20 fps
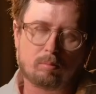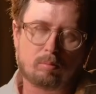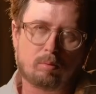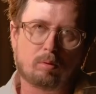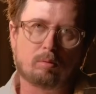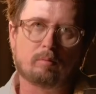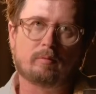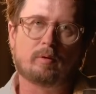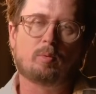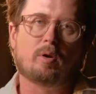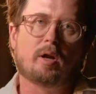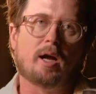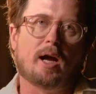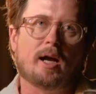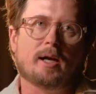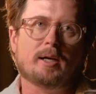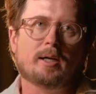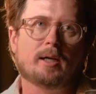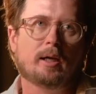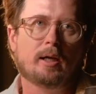Bom, vamos
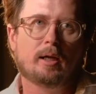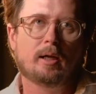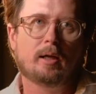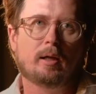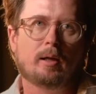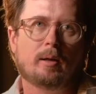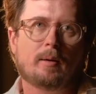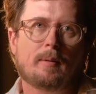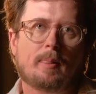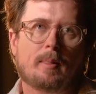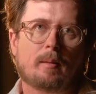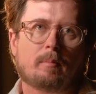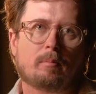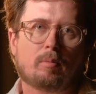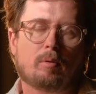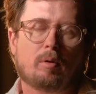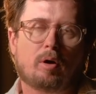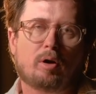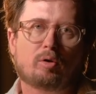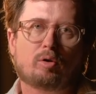lá.
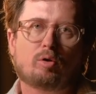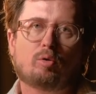Olha,